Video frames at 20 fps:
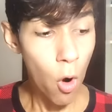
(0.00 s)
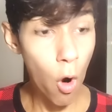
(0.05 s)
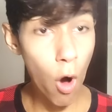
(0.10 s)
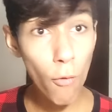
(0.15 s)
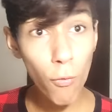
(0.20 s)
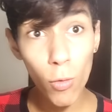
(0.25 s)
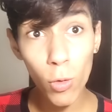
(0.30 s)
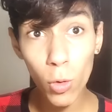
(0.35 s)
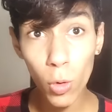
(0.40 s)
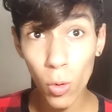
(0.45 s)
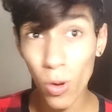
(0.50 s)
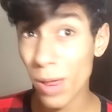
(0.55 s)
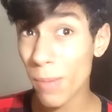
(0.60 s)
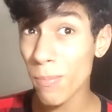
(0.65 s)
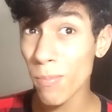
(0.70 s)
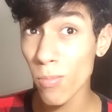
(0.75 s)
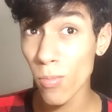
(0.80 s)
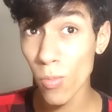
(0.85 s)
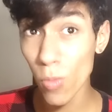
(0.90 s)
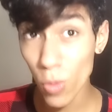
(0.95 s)
Ovo cru é
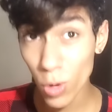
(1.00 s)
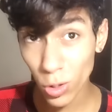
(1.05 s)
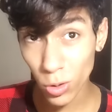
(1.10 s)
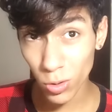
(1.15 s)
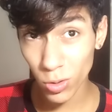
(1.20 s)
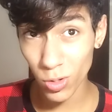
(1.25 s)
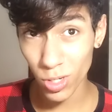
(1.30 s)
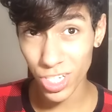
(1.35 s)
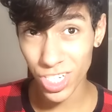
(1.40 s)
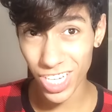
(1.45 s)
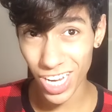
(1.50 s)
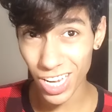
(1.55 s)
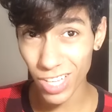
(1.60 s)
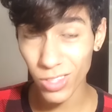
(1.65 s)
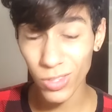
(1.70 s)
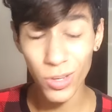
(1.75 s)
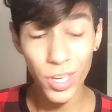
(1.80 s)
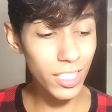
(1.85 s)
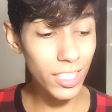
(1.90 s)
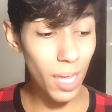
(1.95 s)
muito
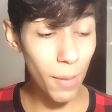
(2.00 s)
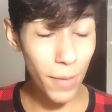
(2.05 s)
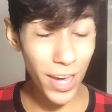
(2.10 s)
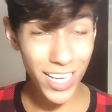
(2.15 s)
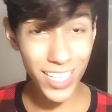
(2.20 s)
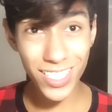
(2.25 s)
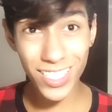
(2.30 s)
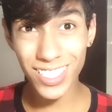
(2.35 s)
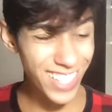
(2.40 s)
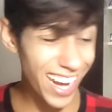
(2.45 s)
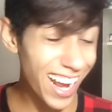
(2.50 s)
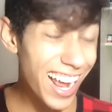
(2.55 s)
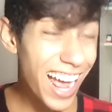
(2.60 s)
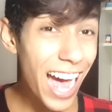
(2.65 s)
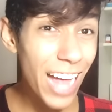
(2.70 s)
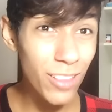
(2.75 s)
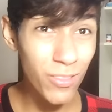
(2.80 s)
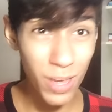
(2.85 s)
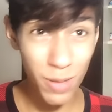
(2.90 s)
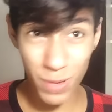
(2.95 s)
nojento. Ainda mais
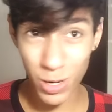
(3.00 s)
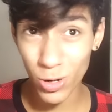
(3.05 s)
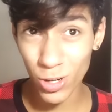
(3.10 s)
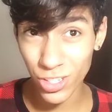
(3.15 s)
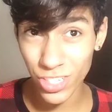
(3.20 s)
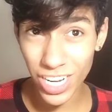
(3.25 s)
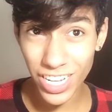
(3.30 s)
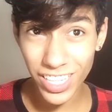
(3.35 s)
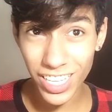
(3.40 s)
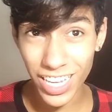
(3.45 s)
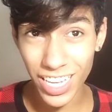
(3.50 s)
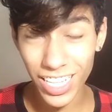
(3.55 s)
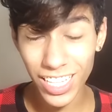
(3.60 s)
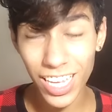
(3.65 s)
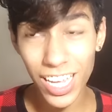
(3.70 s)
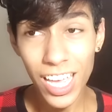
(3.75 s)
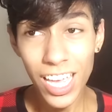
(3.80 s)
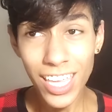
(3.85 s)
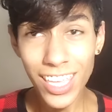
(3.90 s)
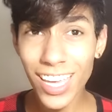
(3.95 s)
estragado, é mais nojento
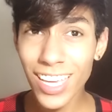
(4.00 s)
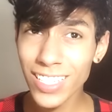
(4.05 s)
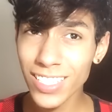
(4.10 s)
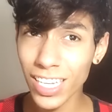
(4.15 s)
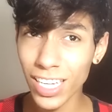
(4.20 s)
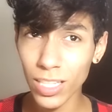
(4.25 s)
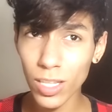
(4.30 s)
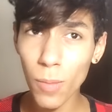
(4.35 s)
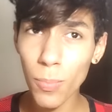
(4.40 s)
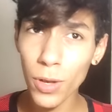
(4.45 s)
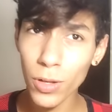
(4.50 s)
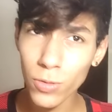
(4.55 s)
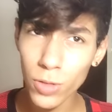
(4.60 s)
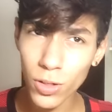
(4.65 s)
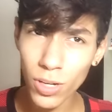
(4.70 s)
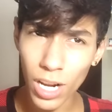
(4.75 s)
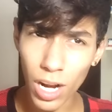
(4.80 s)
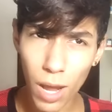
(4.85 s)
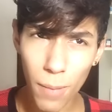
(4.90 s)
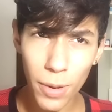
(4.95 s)
ainda. E é isso aí, até o próximo
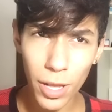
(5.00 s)
vídeo do canal.